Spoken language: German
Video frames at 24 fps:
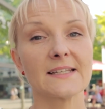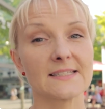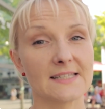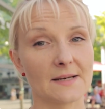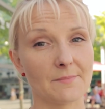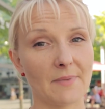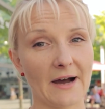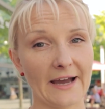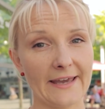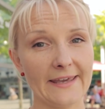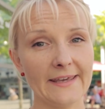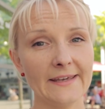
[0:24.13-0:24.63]

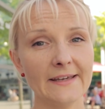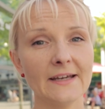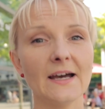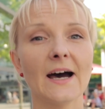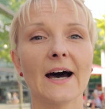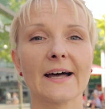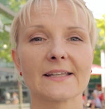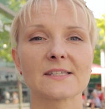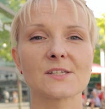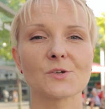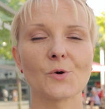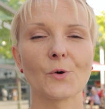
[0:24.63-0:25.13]
Dabei
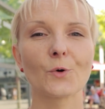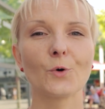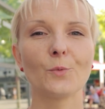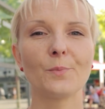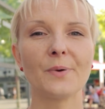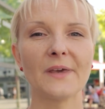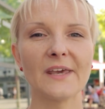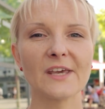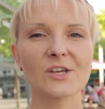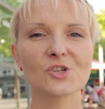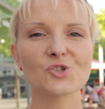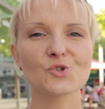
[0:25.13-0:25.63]
hat die
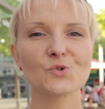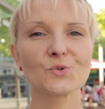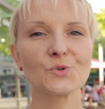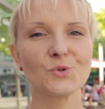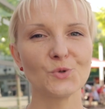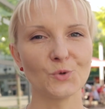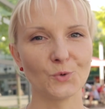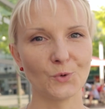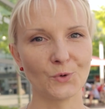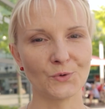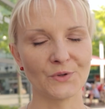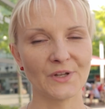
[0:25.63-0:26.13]
Europäische
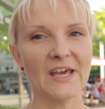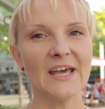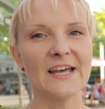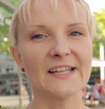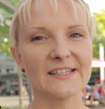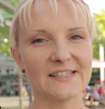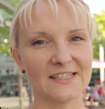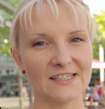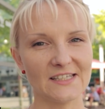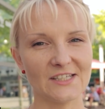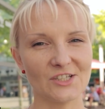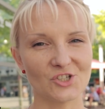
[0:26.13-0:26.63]
Union
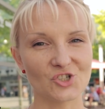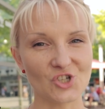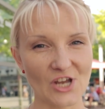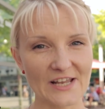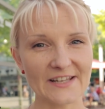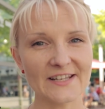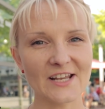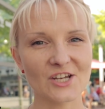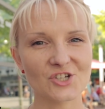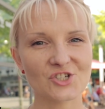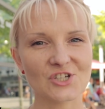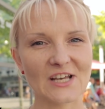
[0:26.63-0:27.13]
die
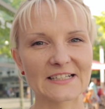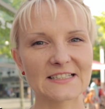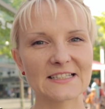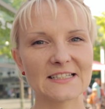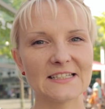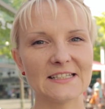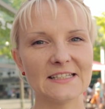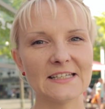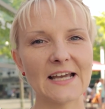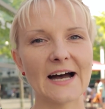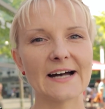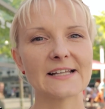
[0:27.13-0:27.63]

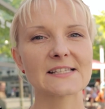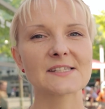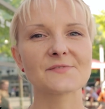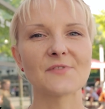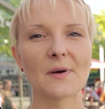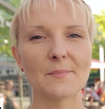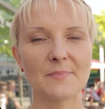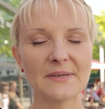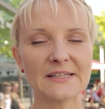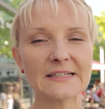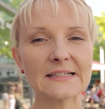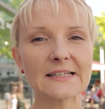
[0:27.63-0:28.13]
Genderstrategie als
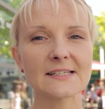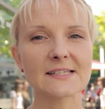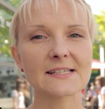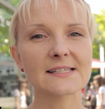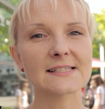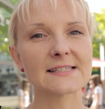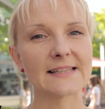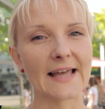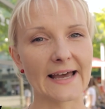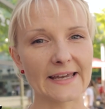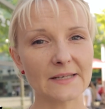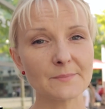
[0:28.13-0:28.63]

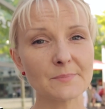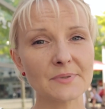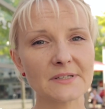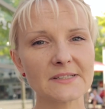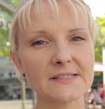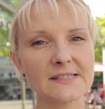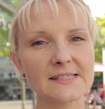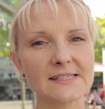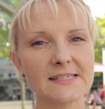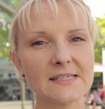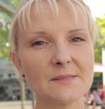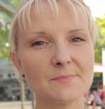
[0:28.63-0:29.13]
verbindliches
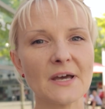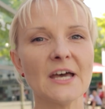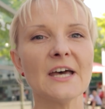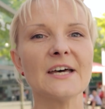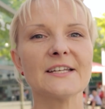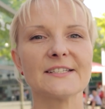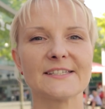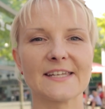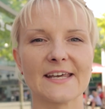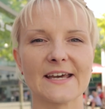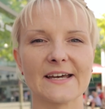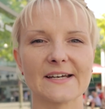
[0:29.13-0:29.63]
Leitprinzip
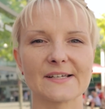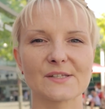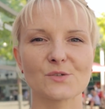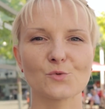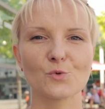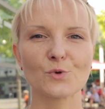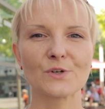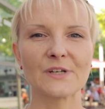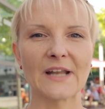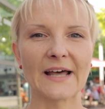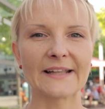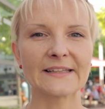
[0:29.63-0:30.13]
der
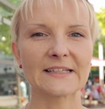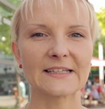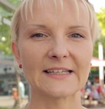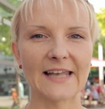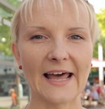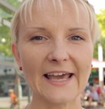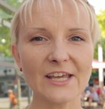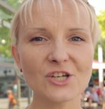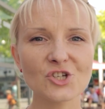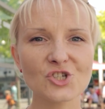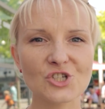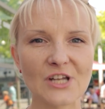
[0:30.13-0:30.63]
sogenannten
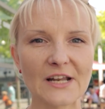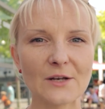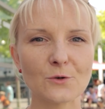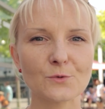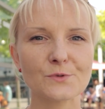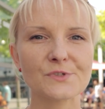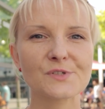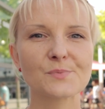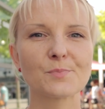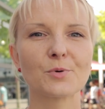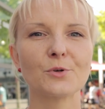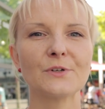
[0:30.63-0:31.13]

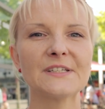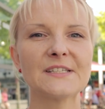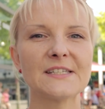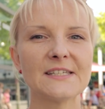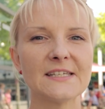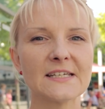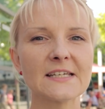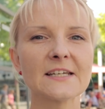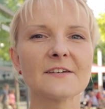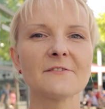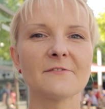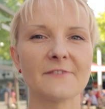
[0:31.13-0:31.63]

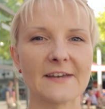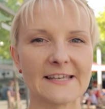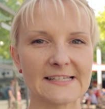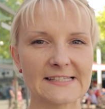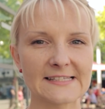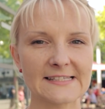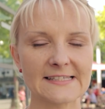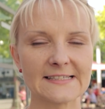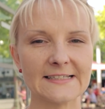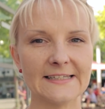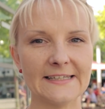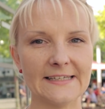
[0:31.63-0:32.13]
Gleichstellungspolitik
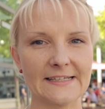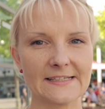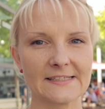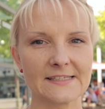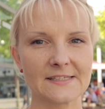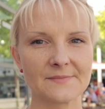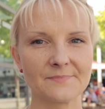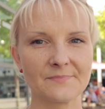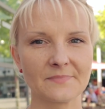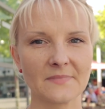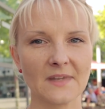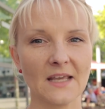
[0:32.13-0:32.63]

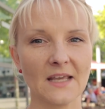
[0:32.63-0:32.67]
festgelegt.